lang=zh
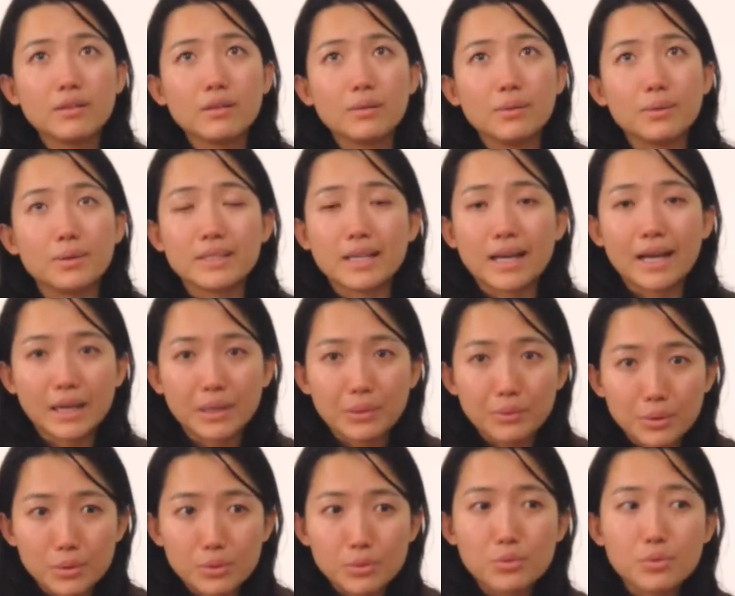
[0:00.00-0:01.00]
或下个
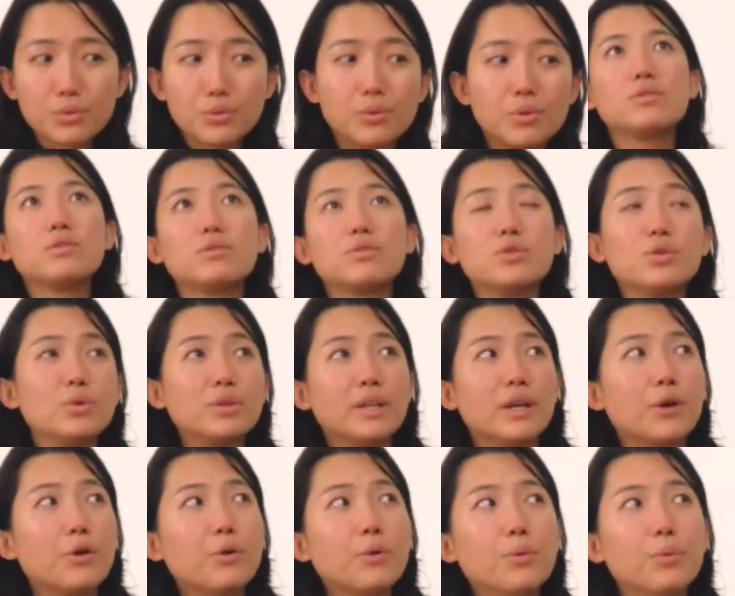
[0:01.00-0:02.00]
月初就
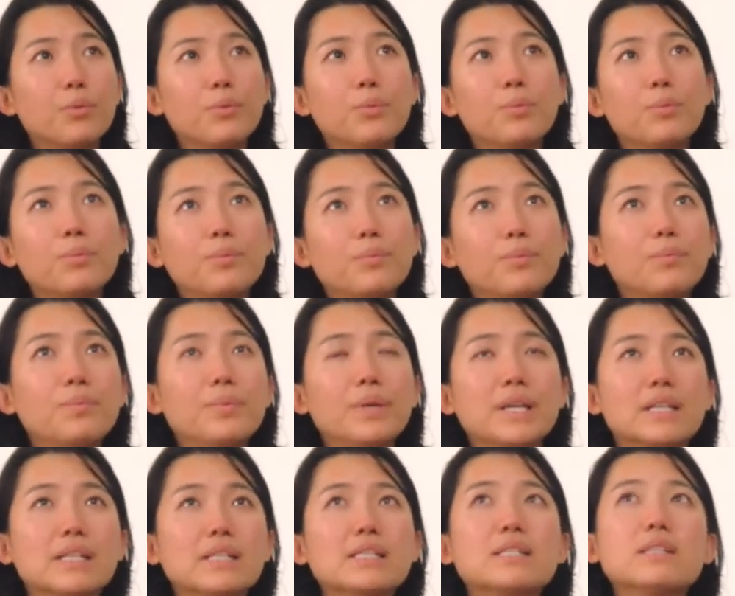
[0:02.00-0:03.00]
能够
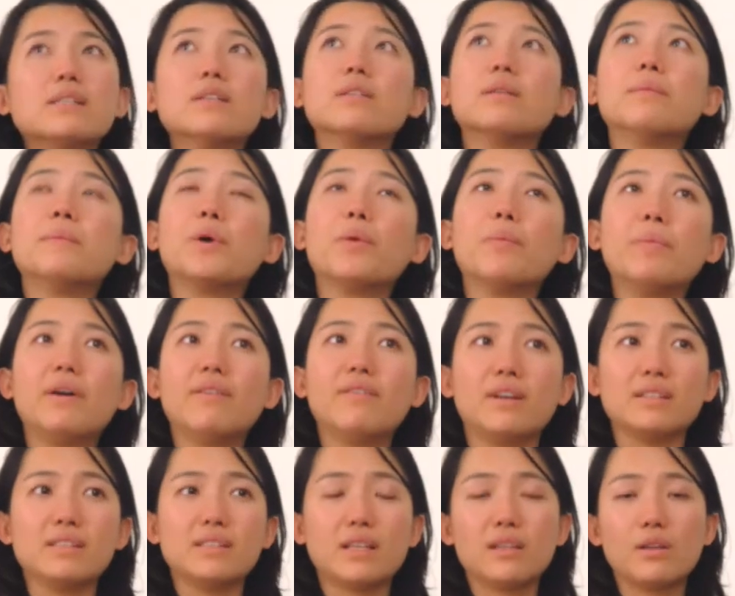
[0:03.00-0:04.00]
平静，可能没有办
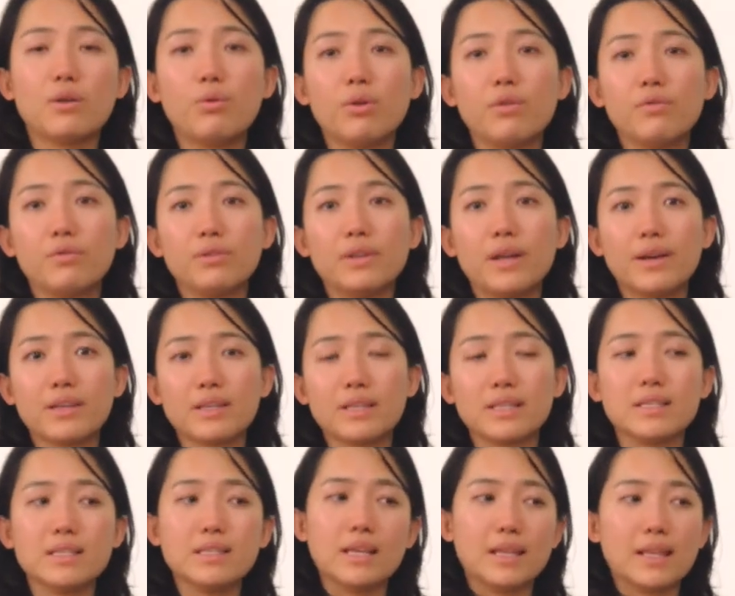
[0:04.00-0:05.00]
法像到恢复到
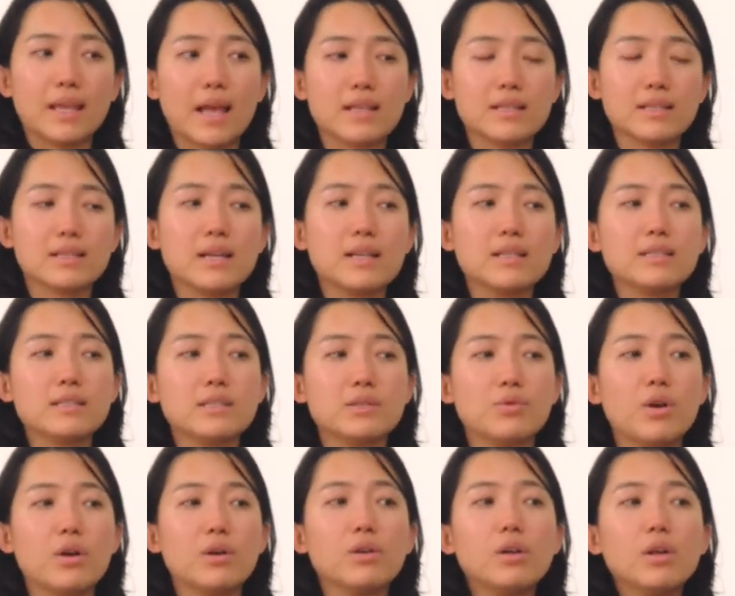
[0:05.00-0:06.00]
以前的样子，但是希
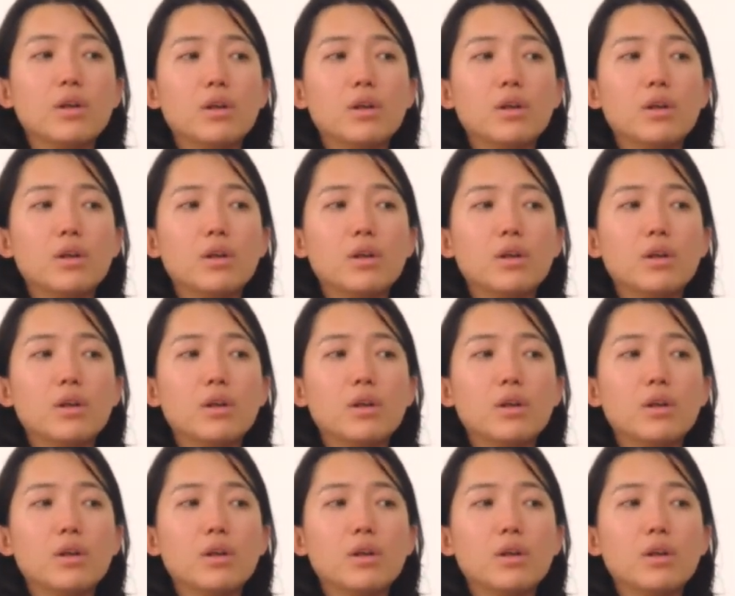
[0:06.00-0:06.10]
望